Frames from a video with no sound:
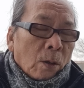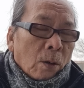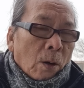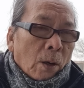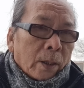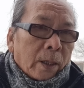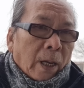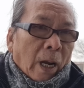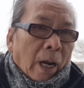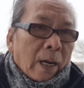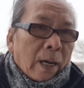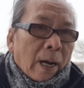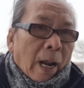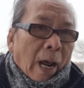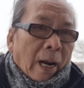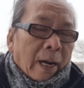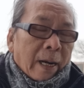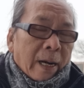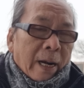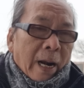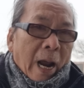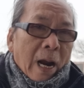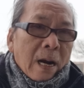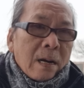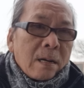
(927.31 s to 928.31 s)
có thể là
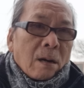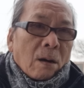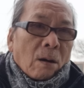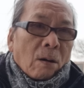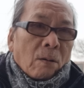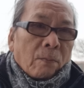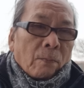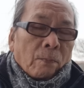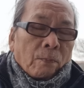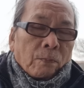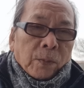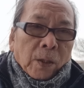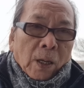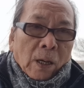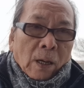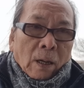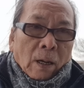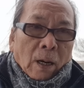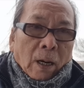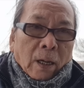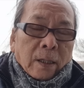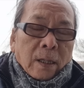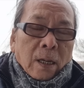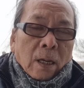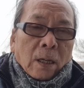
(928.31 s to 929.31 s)
đáng gồm
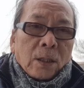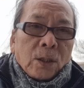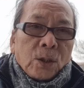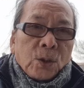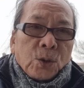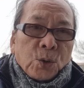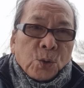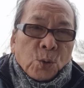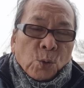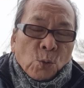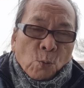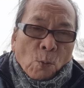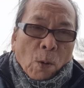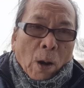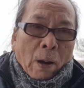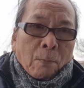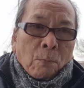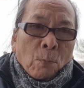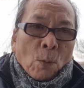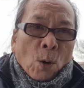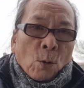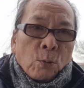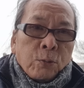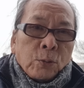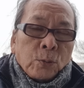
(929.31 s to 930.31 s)
là giới
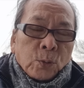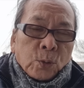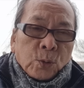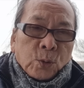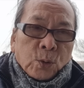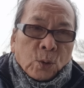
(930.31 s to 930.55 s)
Su-34,